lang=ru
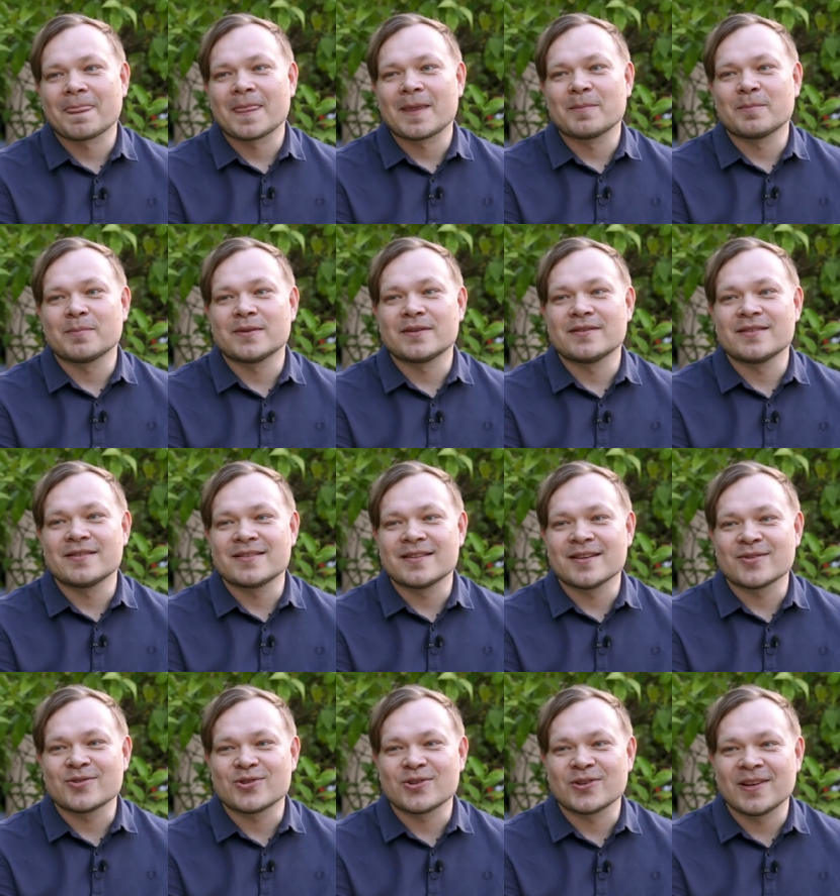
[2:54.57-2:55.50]
Mm.
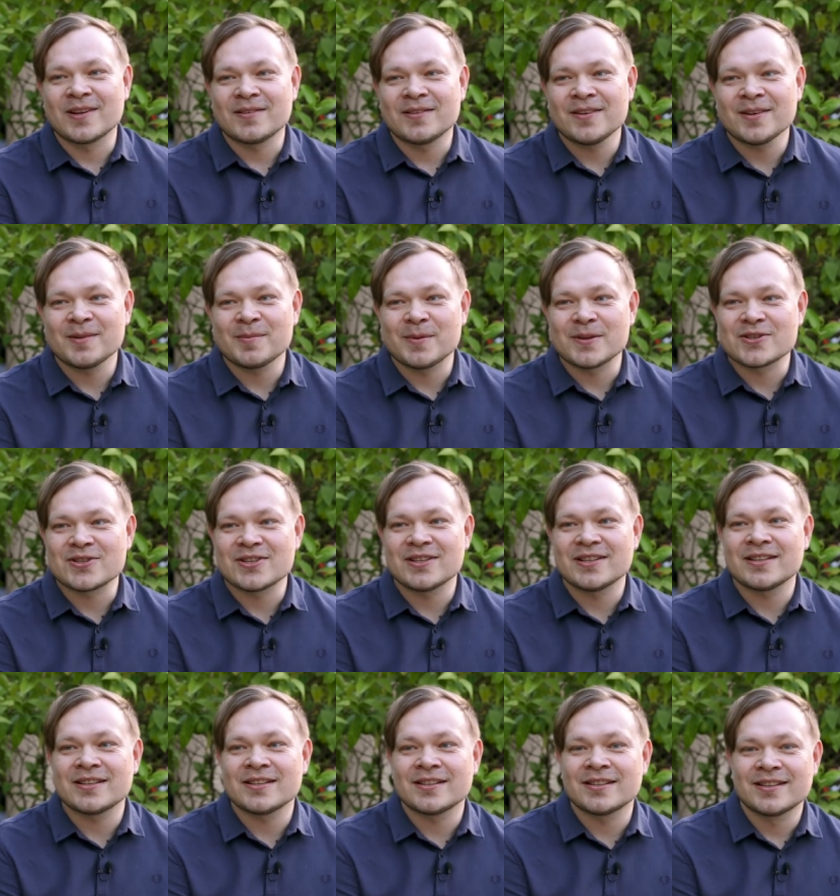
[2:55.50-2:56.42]
50 человек
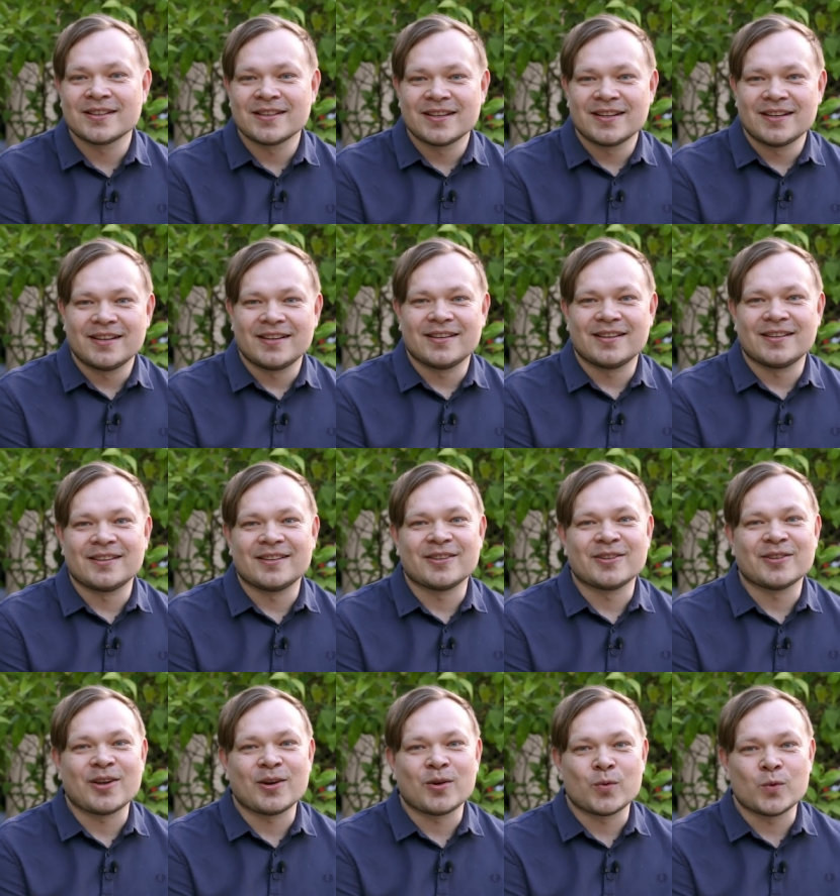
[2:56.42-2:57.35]
пошли
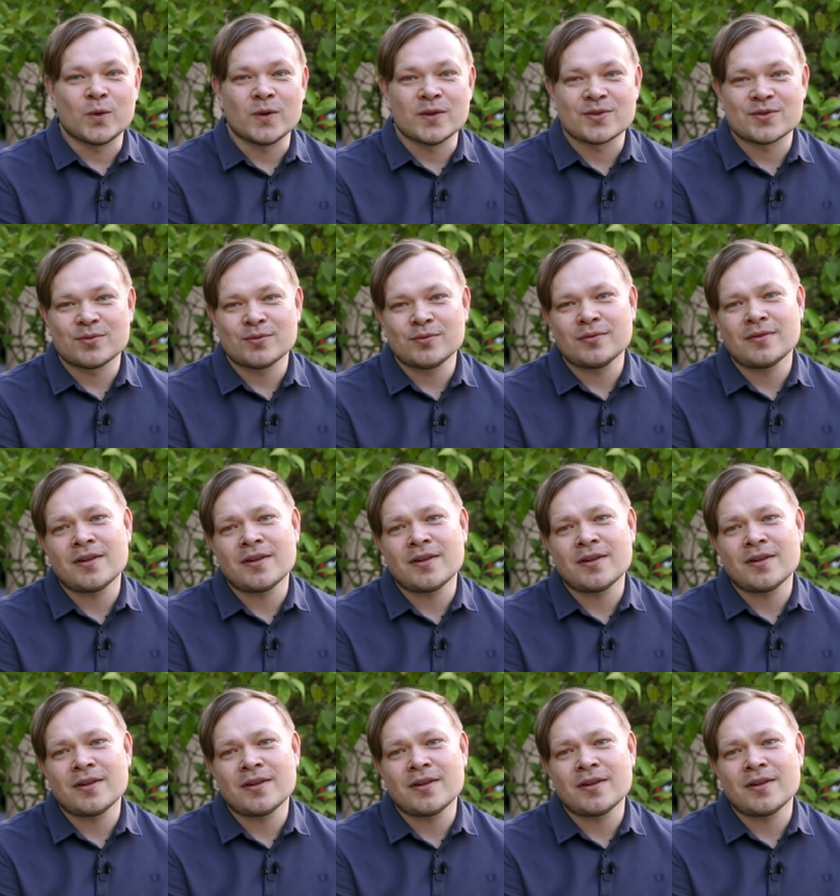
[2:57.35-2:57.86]
а, на улицу.